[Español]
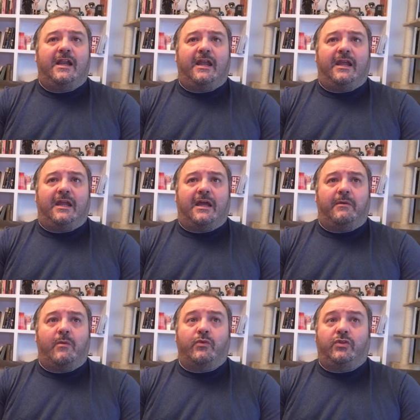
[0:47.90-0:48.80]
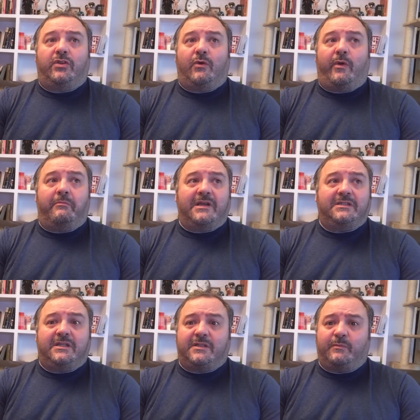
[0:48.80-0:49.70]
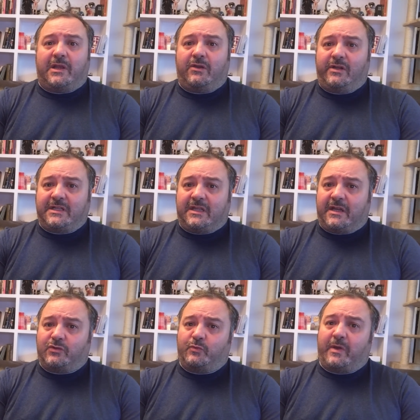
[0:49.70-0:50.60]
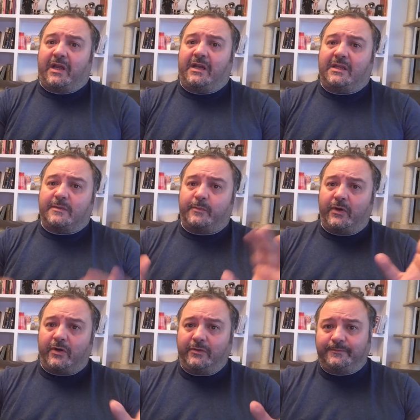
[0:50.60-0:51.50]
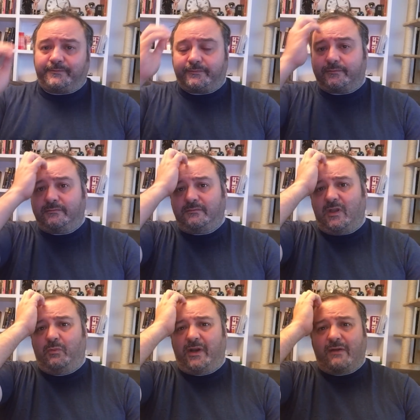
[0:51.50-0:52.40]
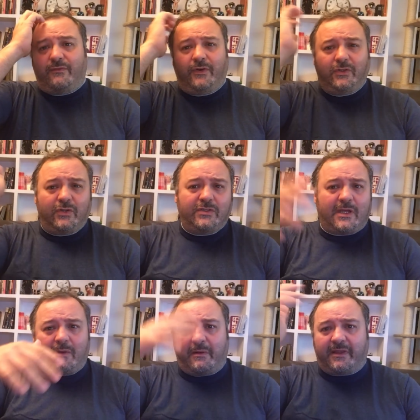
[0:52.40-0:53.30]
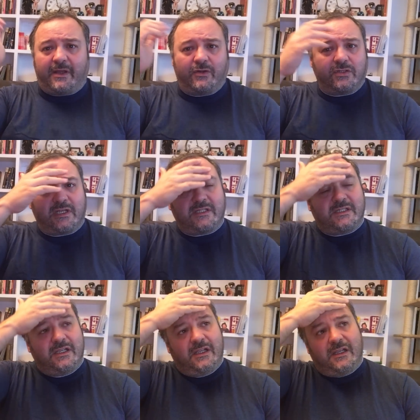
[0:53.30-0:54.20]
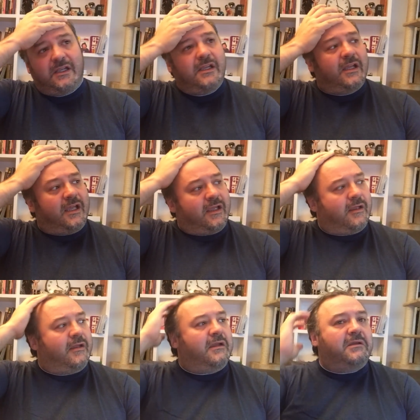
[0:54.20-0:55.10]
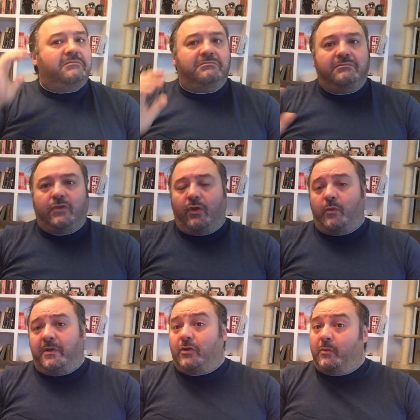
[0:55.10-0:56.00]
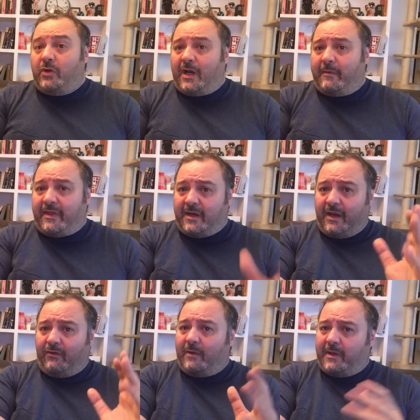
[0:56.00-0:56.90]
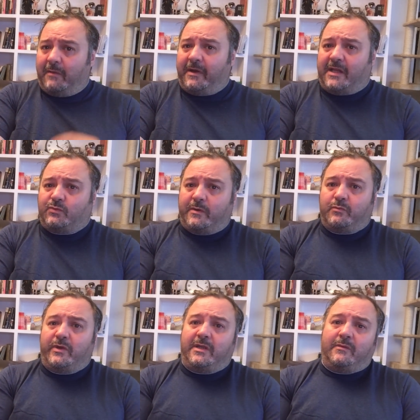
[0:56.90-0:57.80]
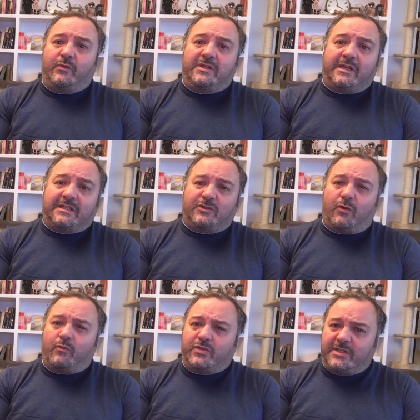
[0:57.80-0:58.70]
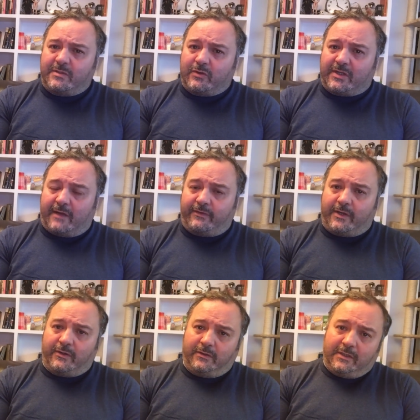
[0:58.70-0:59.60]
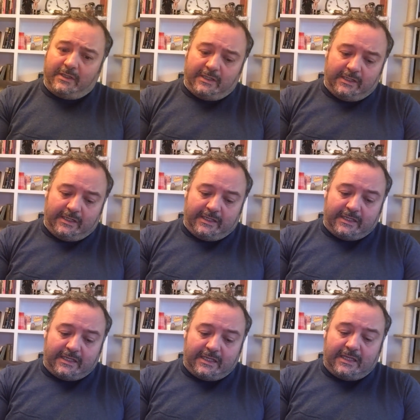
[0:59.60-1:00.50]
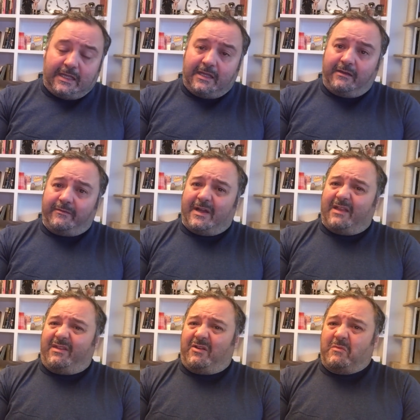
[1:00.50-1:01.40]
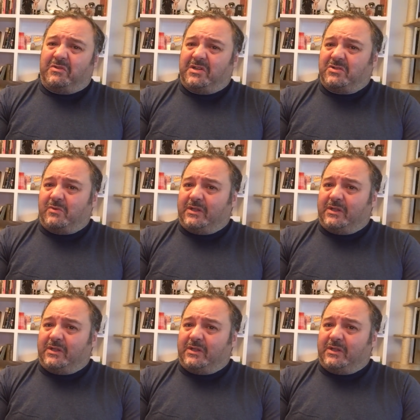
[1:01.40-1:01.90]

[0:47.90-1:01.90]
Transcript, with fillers: eh, había un montón de webmasters españoles que tenían sus paginitas porno, ponían fotos, hablaban de cosas, eh, todo muy bien, todo el mundo ganaba dinero, había varias webs muy, muy interesantes con muchísimo tráfico y hace como tres o